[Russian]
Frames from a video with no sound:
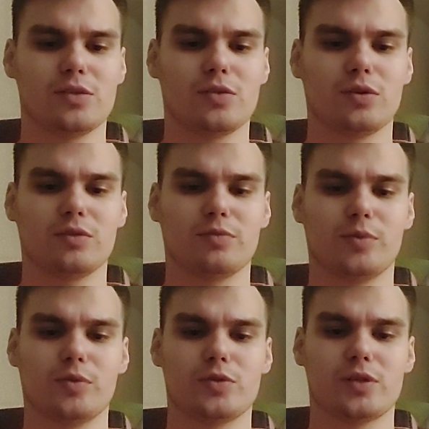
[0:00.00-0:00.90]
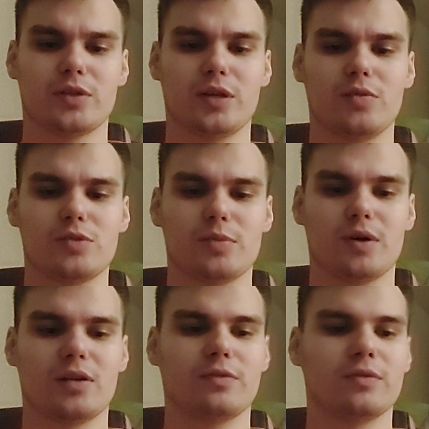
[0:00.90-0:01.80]
органов полости рта у
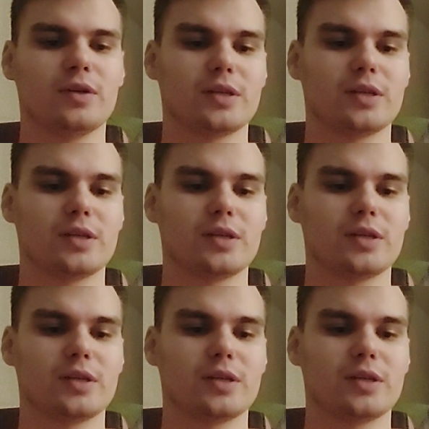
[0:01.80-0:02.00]
собак в